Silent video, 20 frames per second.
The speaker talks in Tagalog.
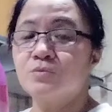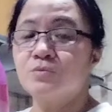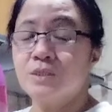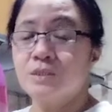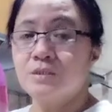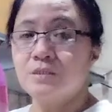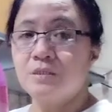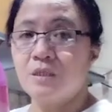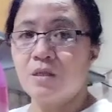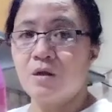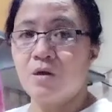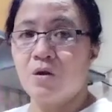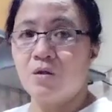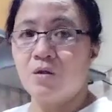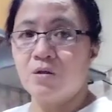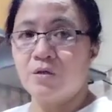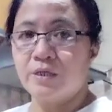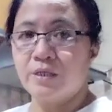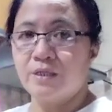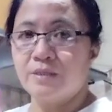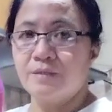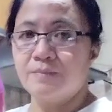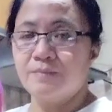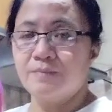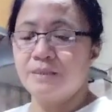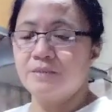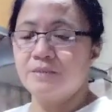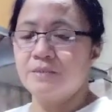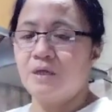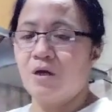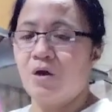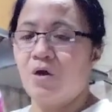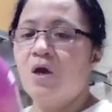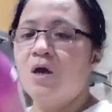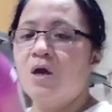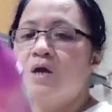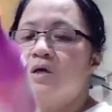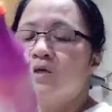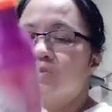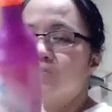original color ng damit niya.
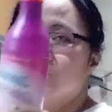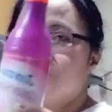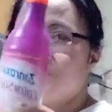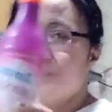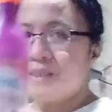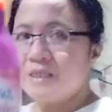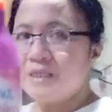So pag